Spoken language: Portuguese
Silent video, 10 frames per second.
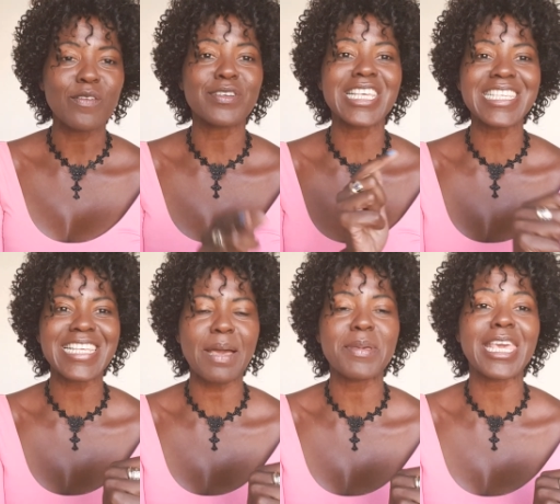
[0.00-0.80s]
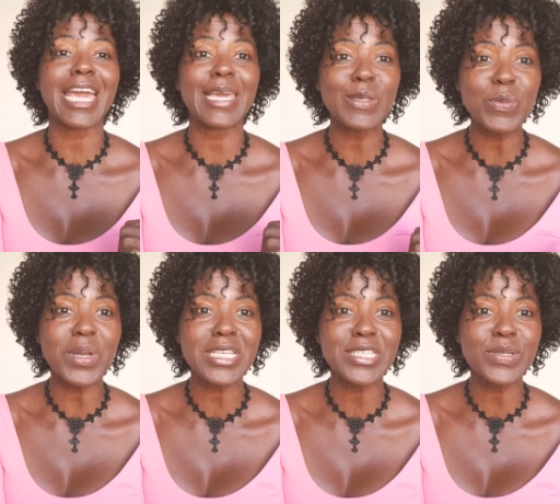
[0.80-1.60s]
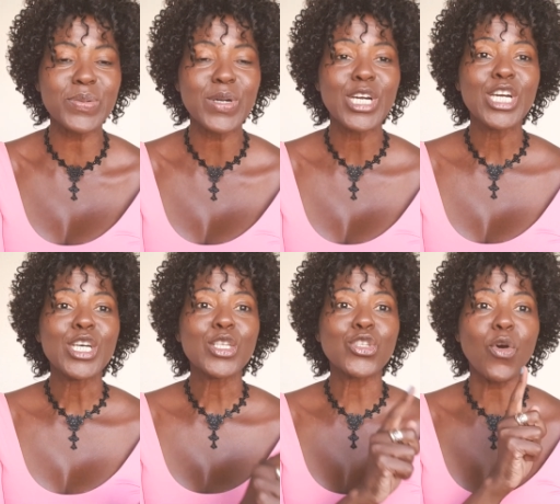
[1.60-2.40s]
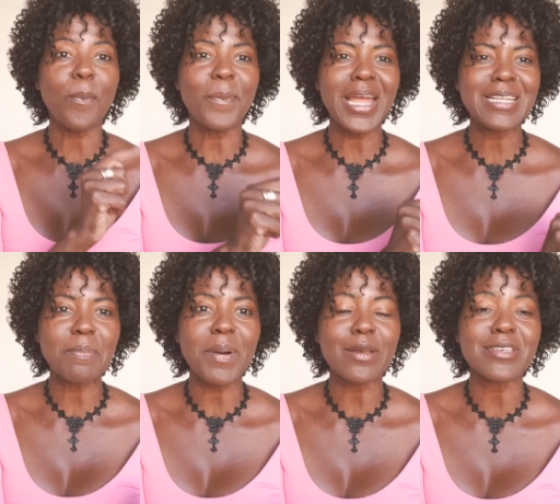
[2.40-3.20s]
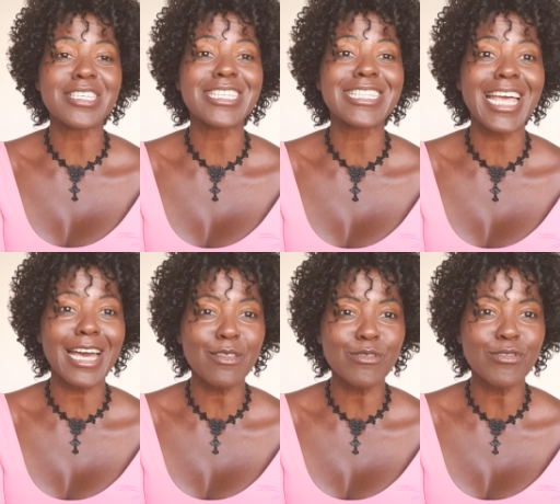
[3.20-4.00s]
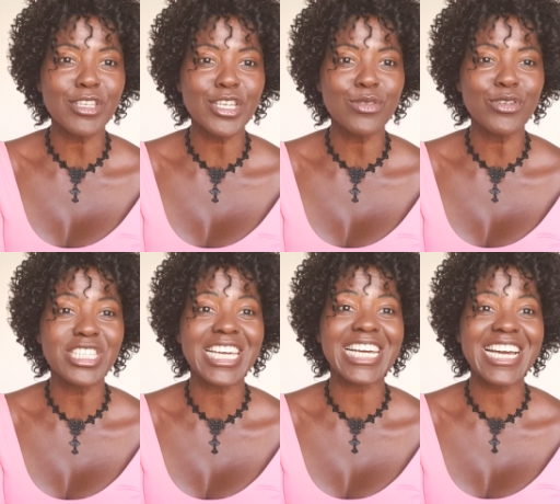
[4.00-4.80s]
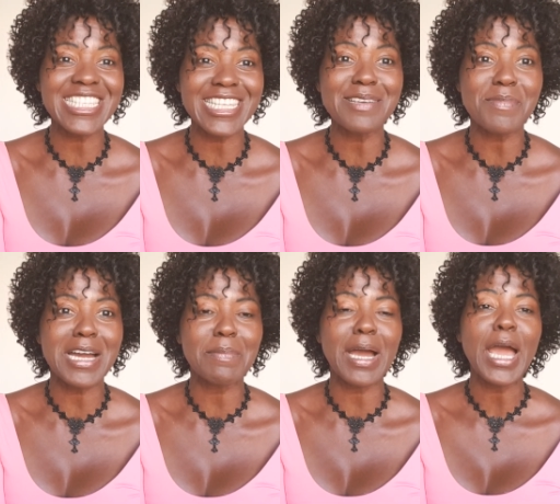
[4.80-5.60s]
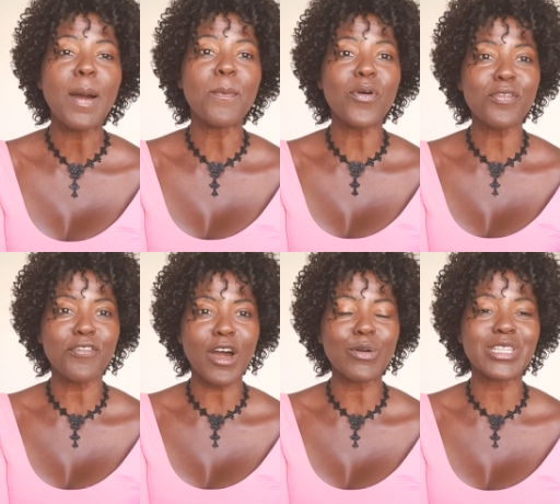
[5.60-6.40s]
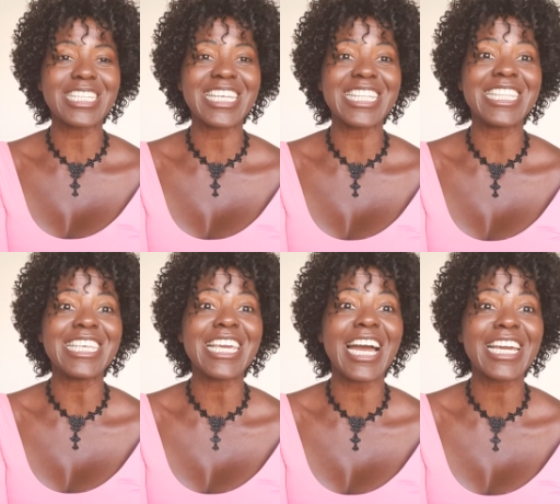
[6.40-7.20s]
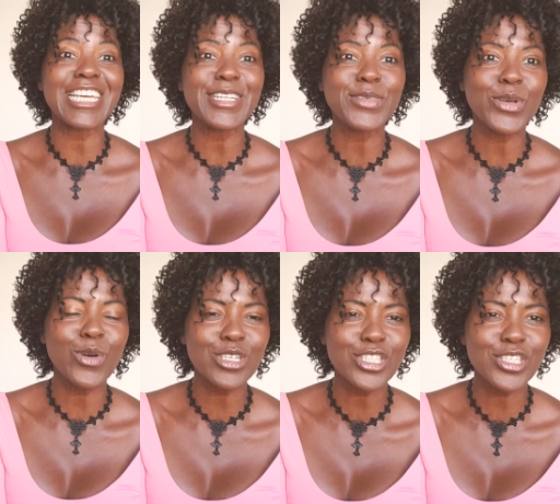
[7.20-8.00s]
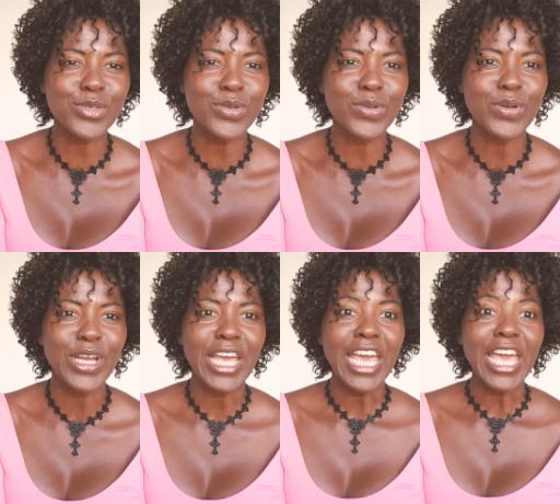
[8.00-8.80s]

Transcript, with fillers: Vocês sabem que aí no Brasil só pede para os Estados Unidos de câncer de mama por falta de diagnóstico.